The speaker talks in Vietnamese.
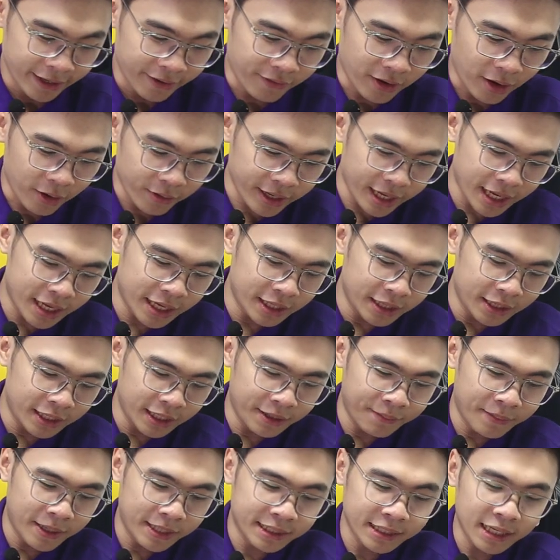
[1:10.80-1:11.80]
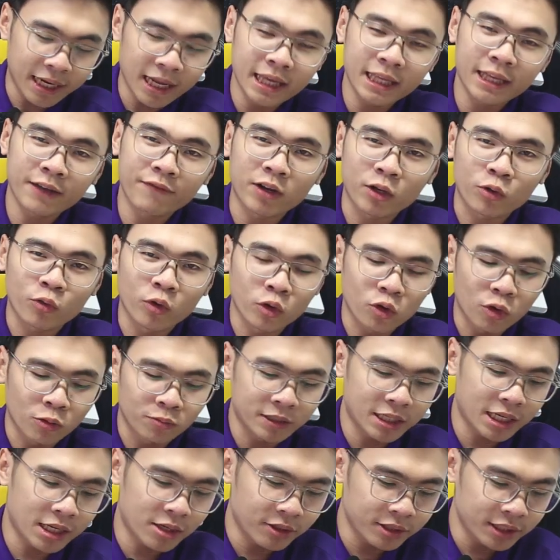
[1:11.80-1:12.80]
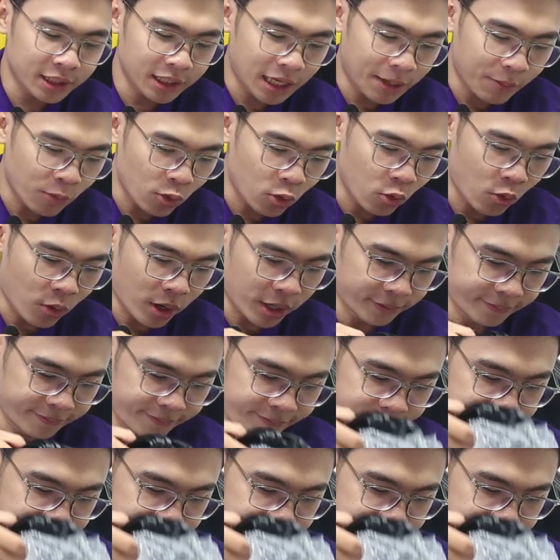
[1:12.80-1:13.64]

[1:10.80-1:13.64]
và ok thì mình sẽ lấy nhân vật cuối cùng ra đó chính là bộ nguồn